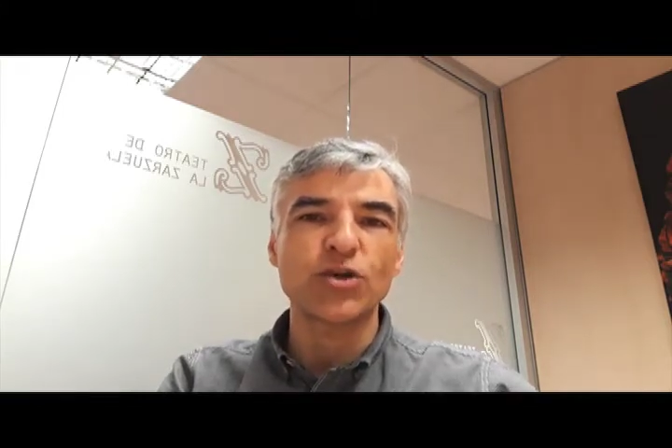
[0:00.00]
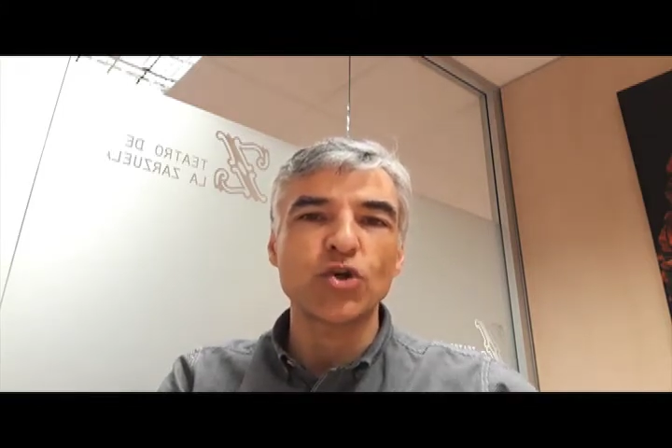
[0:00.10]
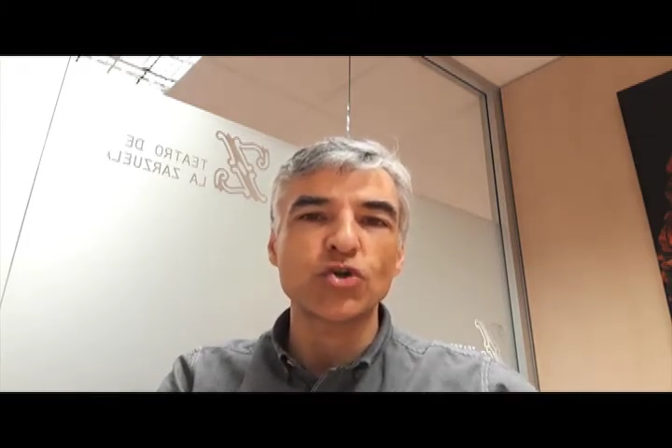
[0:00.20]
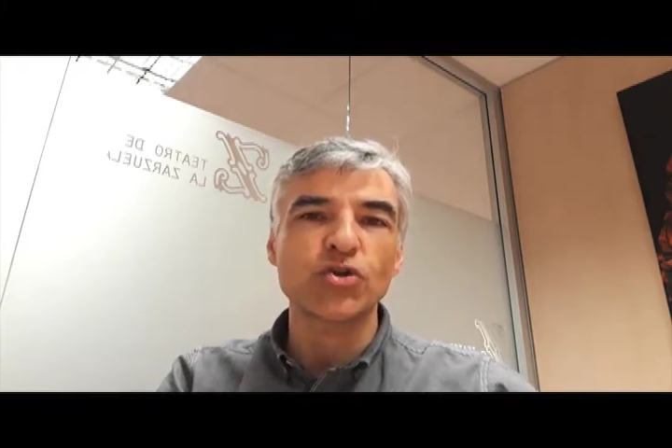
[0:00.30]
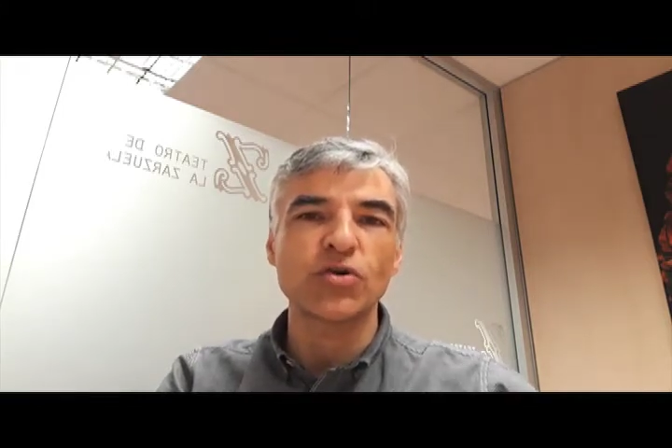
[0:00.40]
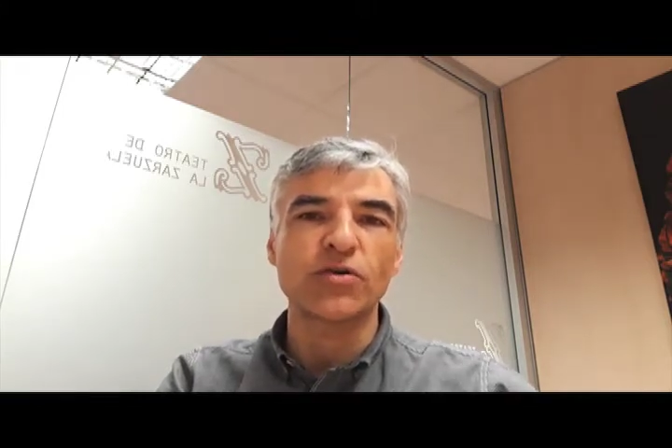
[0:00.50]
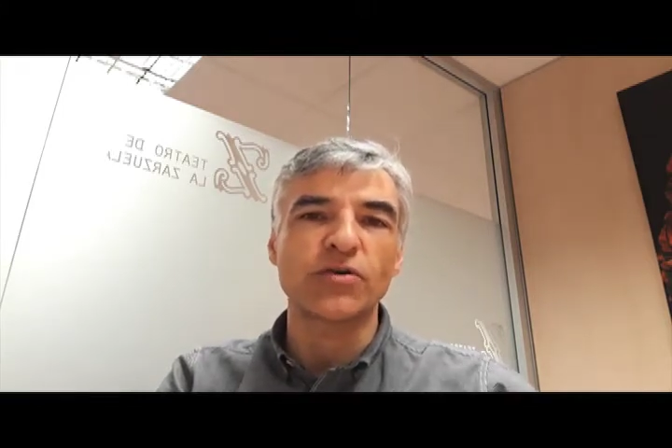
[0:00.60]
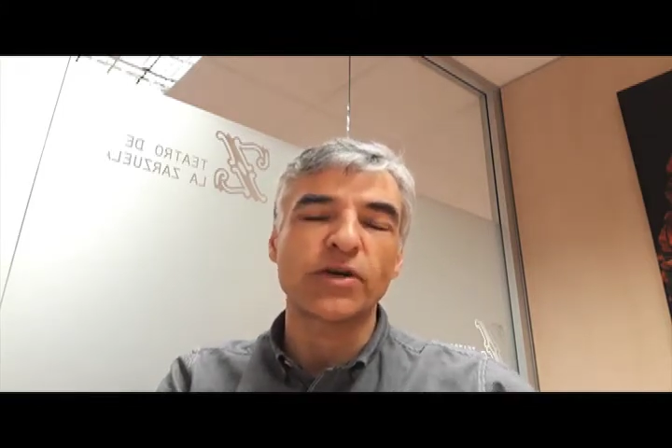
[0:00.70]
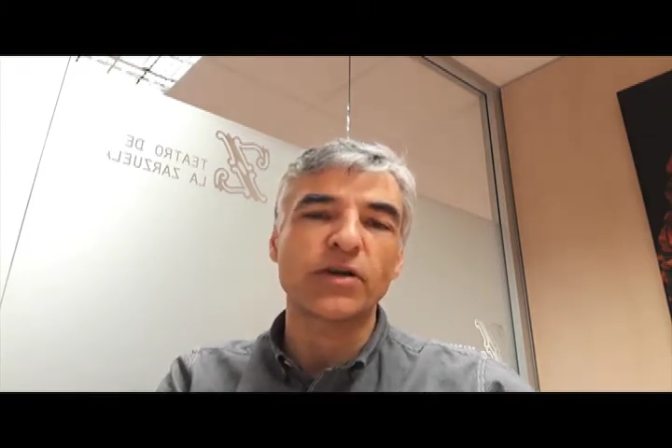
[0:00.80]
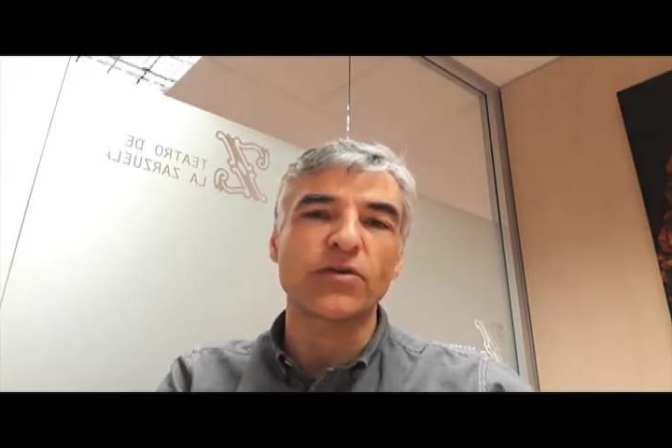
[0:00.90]
no solo no
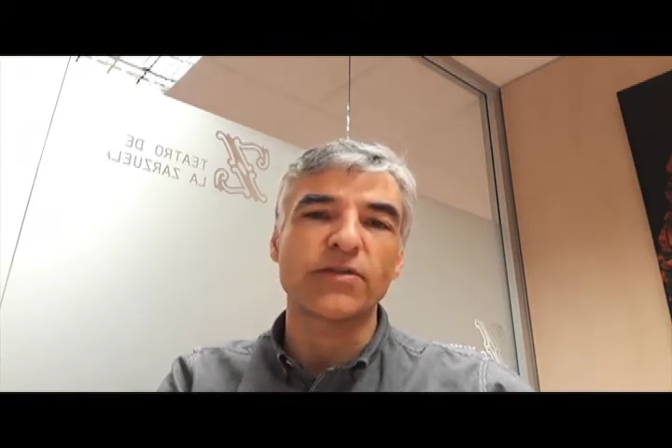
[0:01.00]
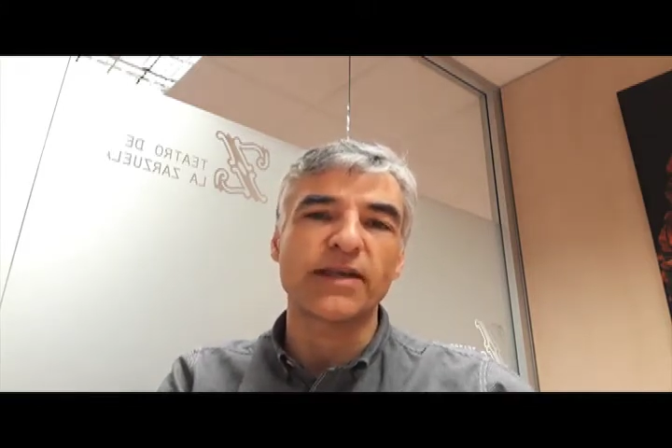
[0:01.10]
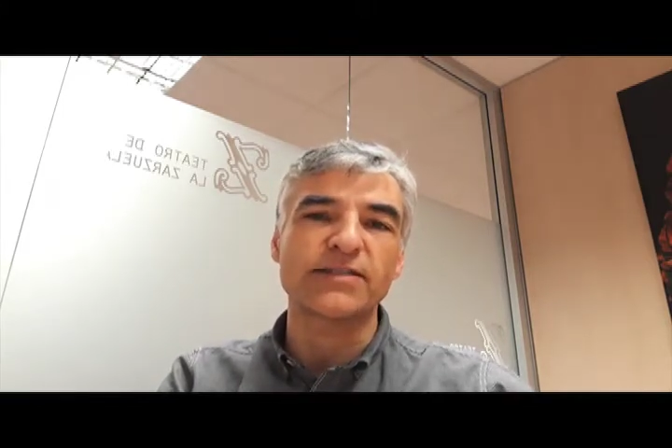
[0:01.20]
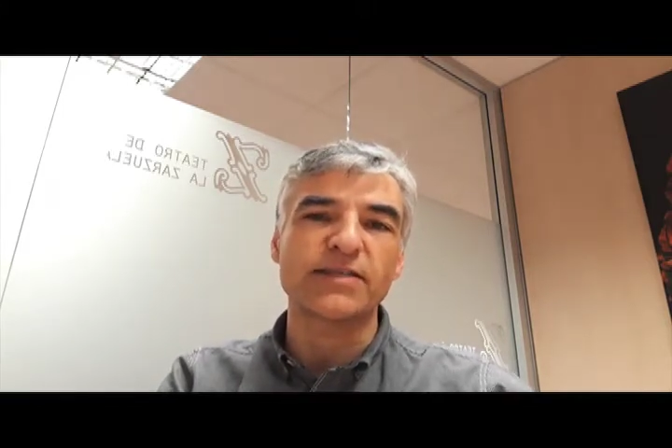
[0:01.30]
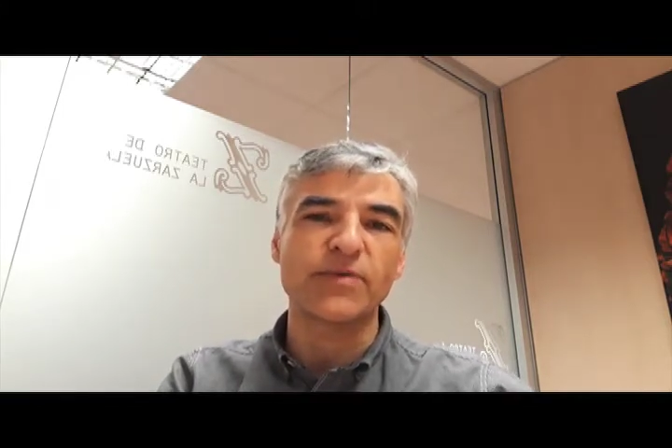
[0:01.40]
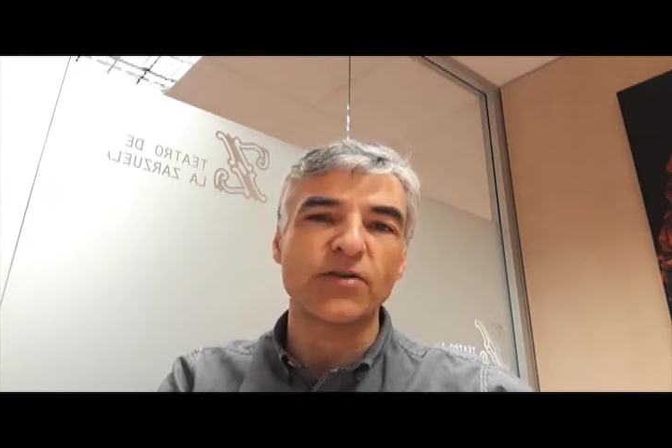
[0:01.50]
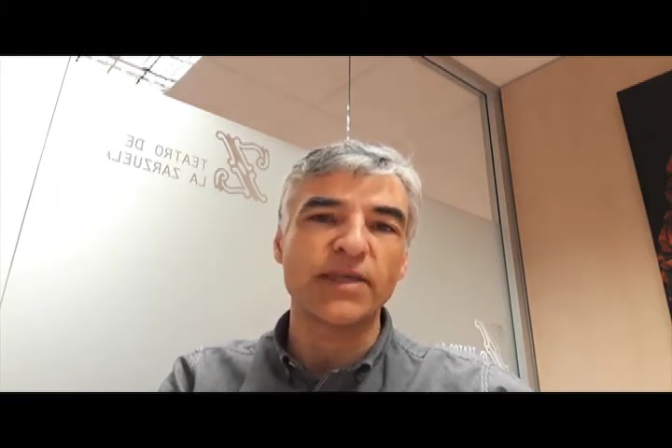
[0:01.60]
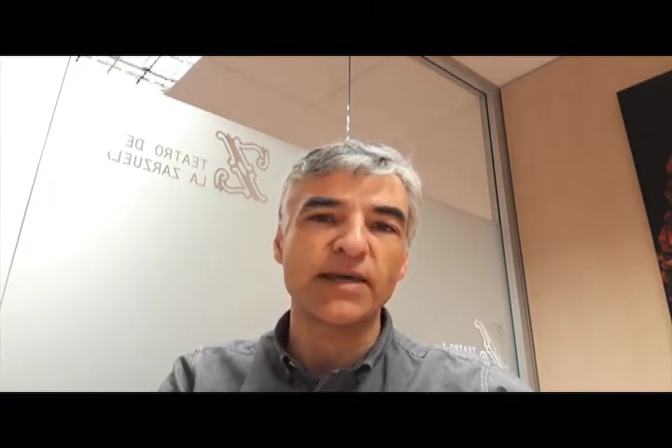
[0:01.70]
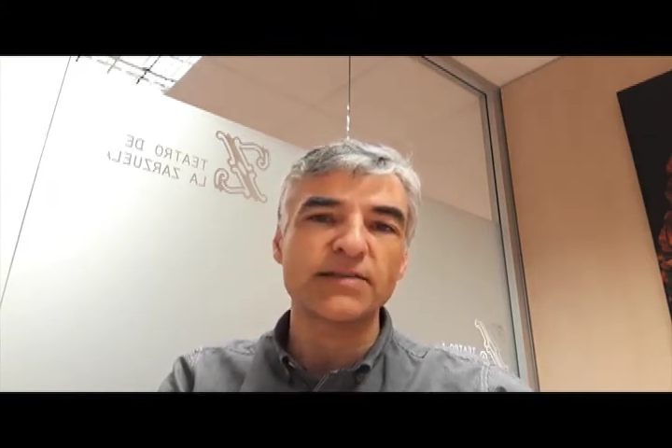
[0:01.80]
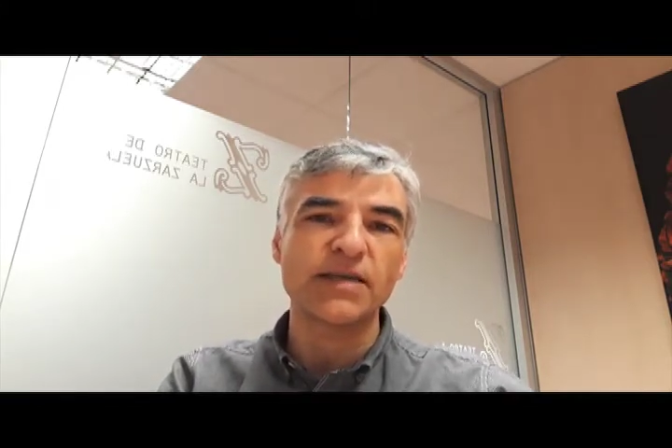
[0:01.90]
reconocen estas melodías,